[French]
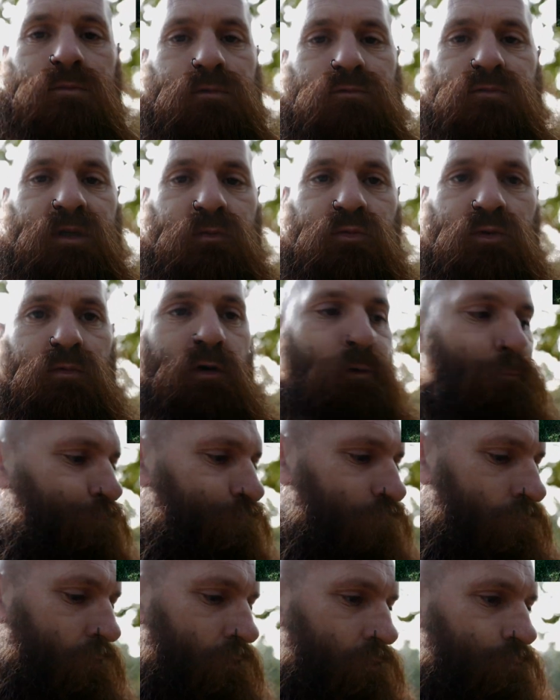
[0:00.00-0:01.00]
tout simplement.
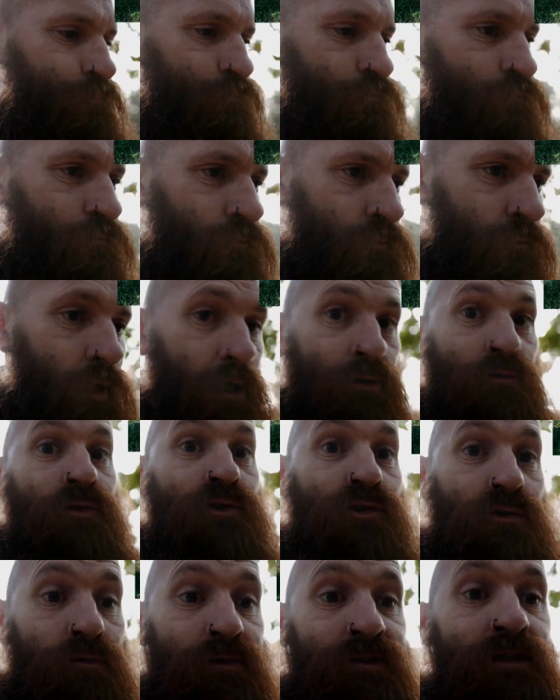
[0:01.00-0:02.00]

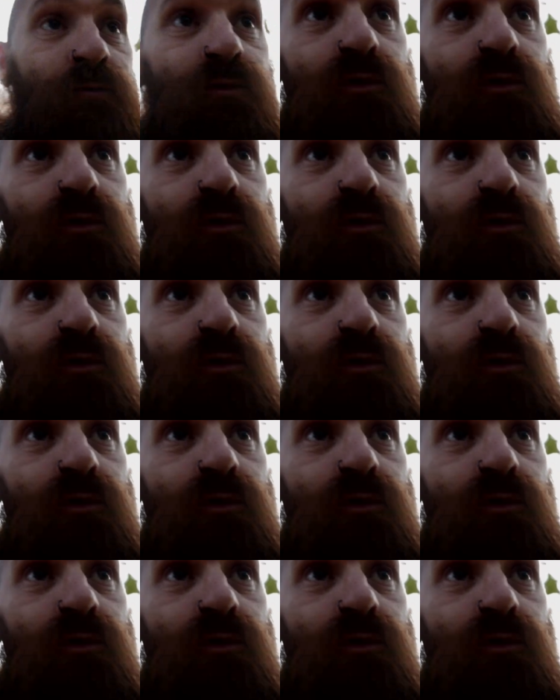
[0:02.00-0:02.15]
Attention, c'est